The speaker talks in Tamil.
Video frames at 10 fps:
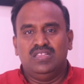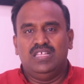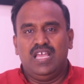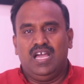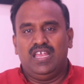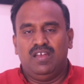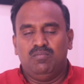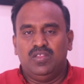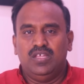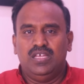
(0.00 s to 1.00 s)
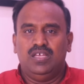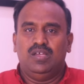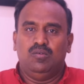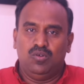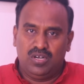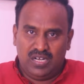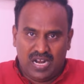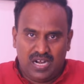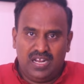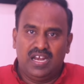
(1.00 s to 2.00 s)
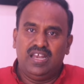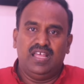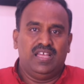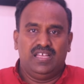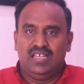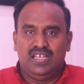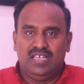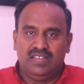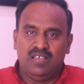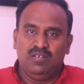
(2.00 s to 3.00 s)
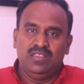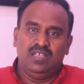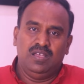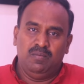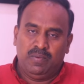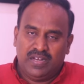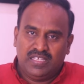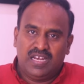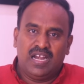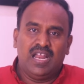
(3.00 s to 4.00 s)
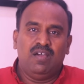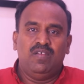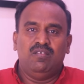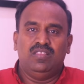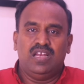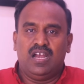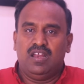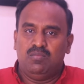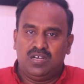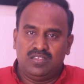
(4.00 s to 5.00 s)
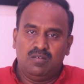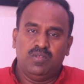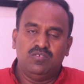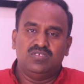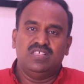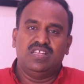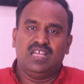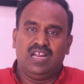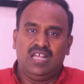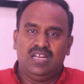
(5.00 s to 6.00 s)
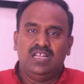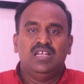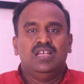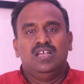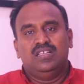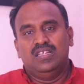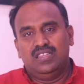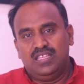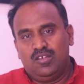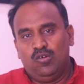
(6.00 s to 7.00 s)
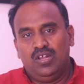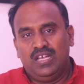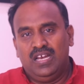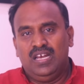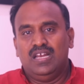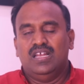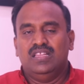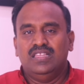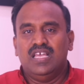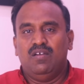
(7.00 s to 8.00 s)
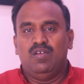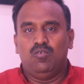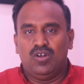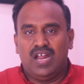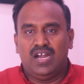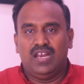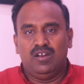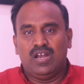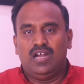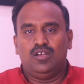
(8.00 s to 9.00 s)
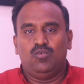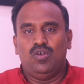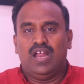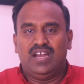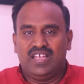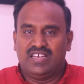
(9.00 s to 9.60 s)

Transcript: இந்தியா என்பது ஒரு நாடு அல்ல இதை வந்து பேரஞ்சர் அண்ணாவே வந்து நாடாளுமன்றத்தில் பதிவு செய்திருக்கிறார் திருத்திக் கொள்ளுங்கள் இந்தியாவே ஒரு நாடல நாட்டுக்குள் நாடு